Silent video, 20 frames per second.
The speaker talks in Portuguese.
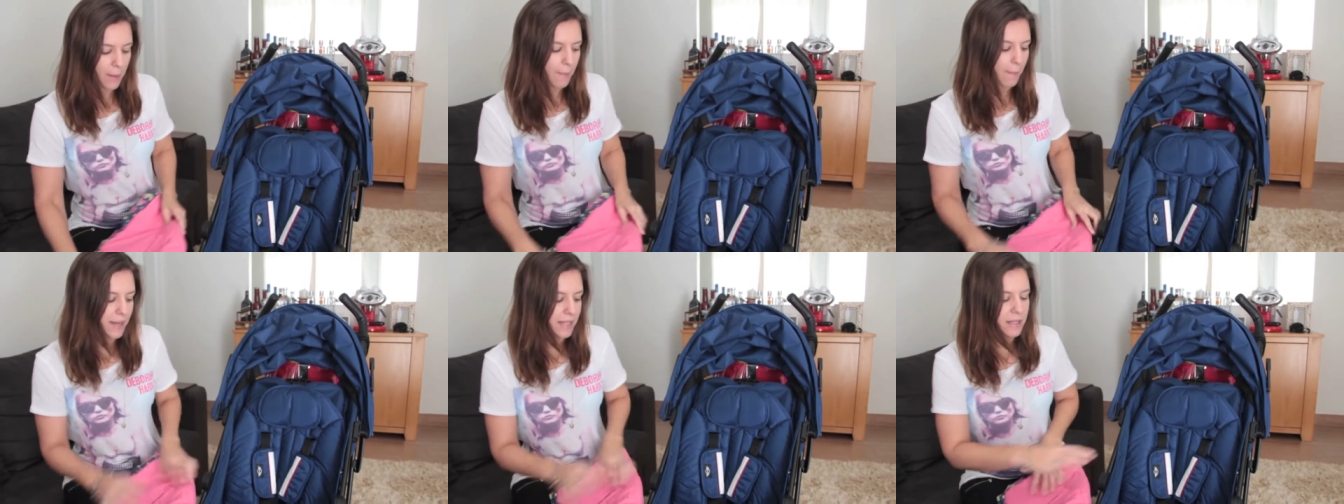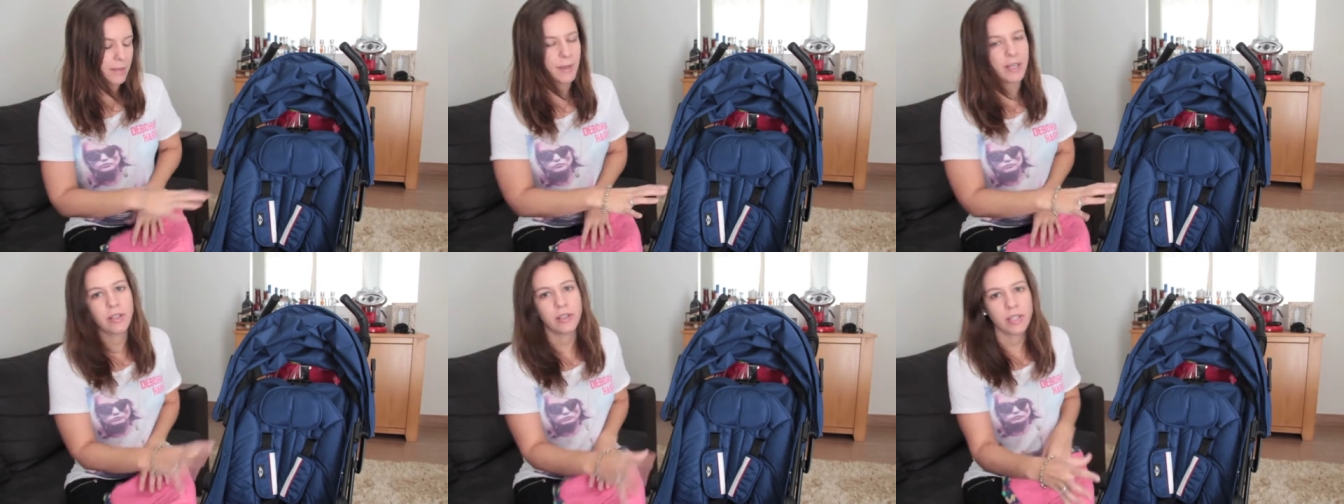mas
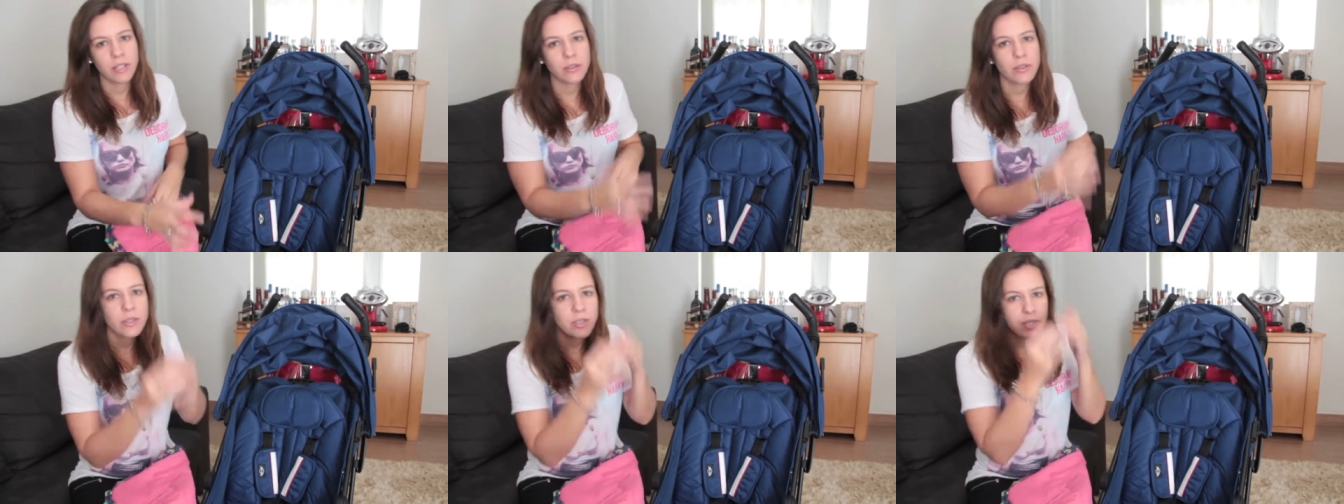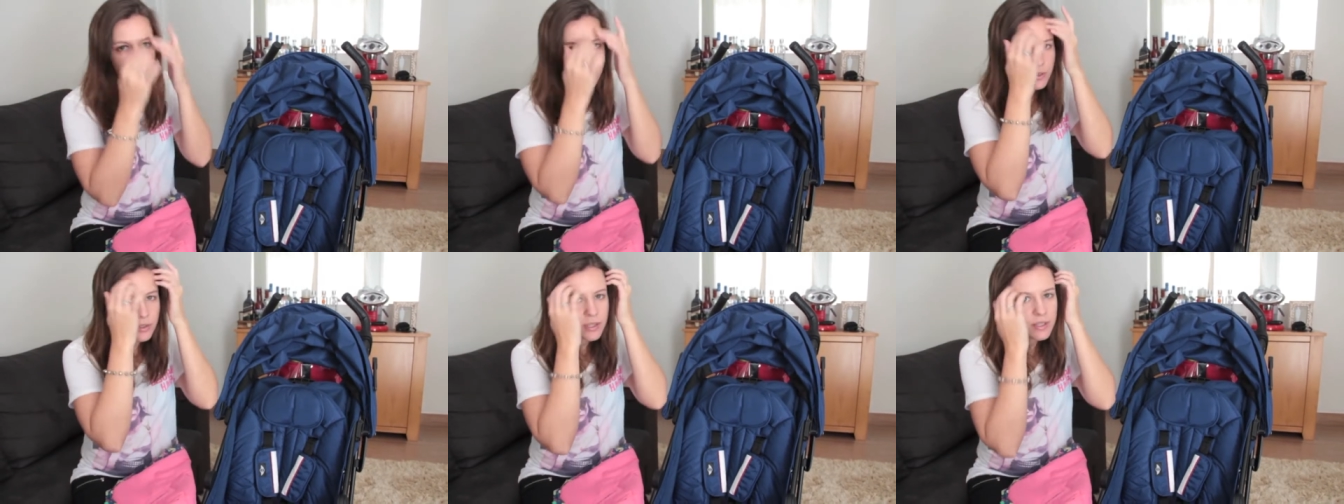a maioria dos
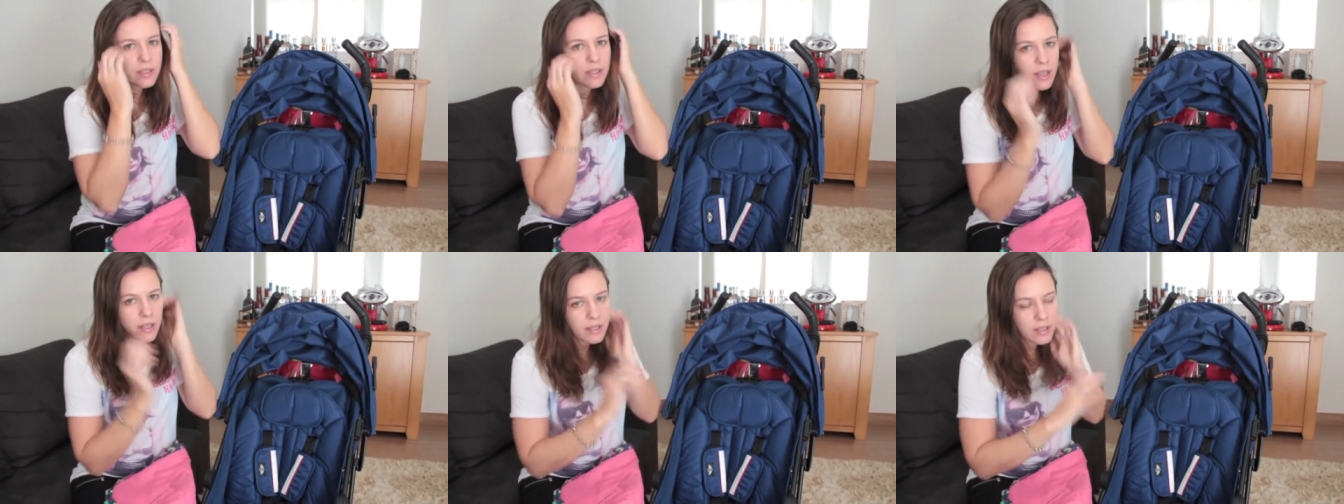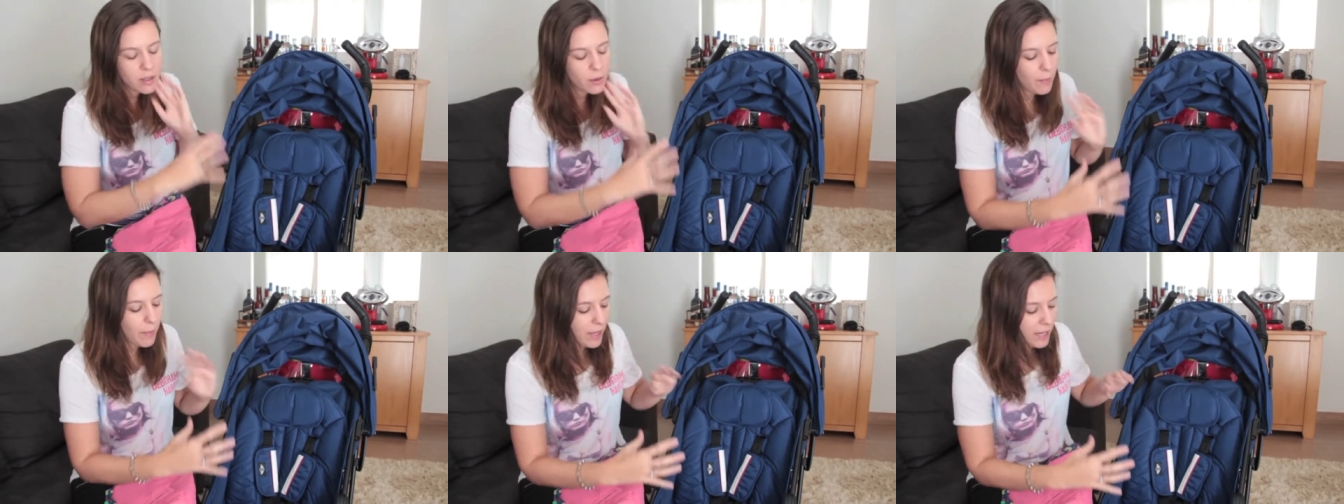cintos
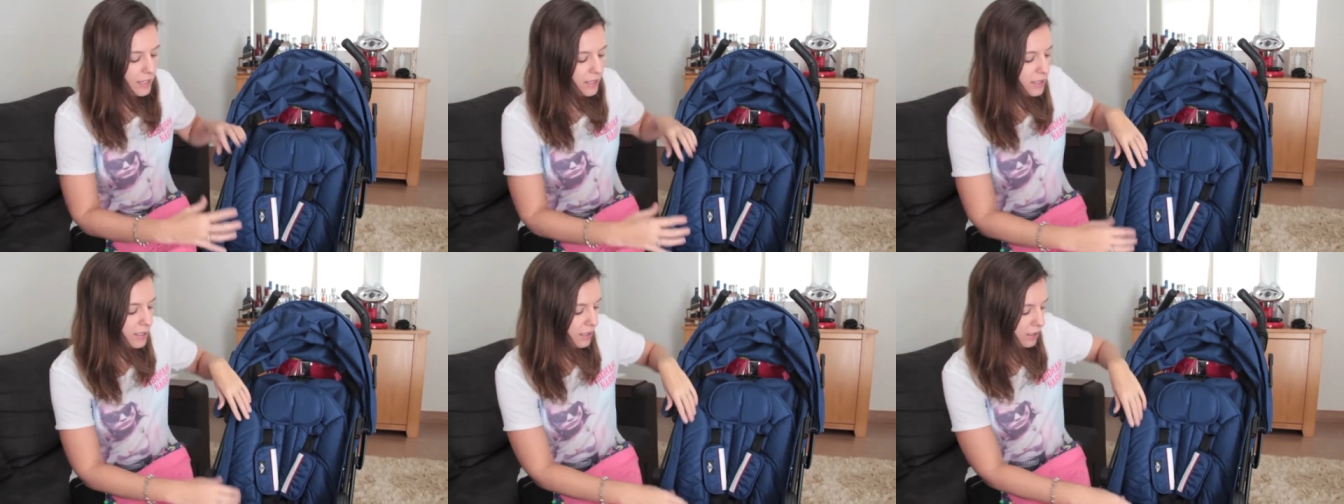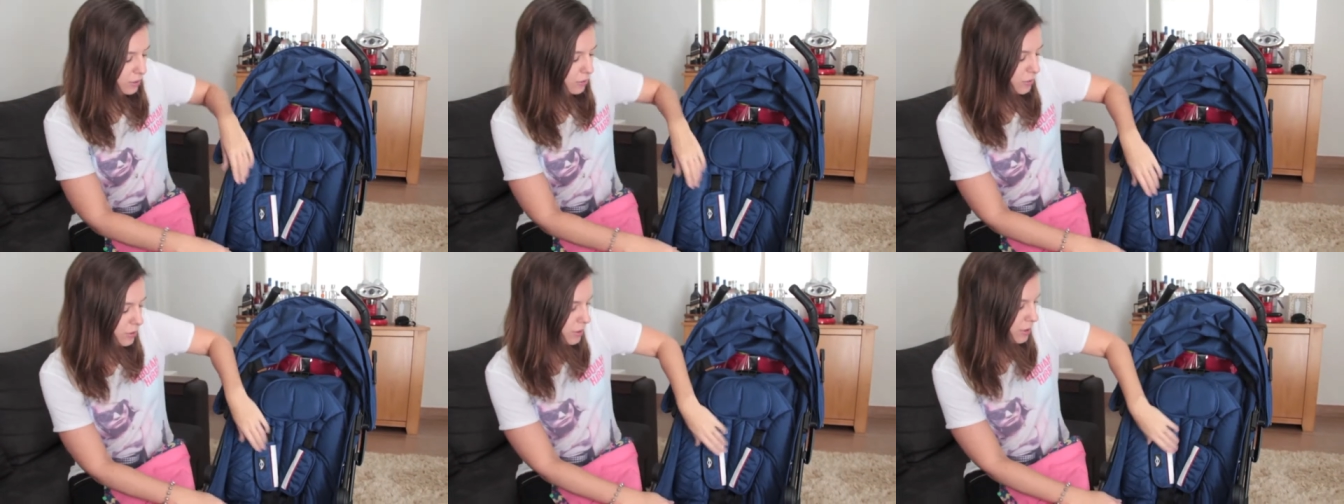são
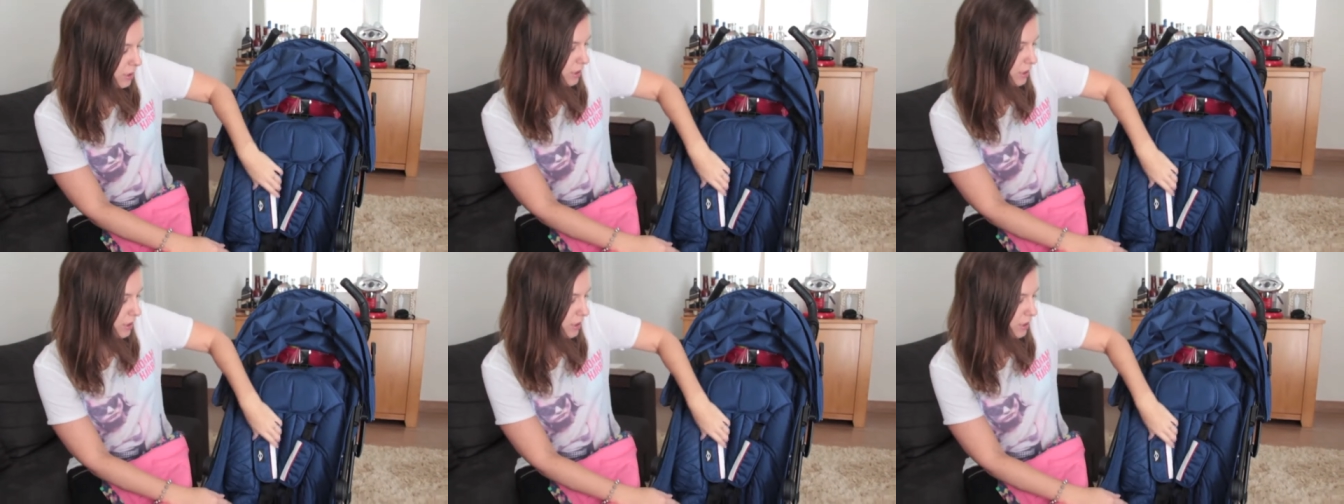parecidos.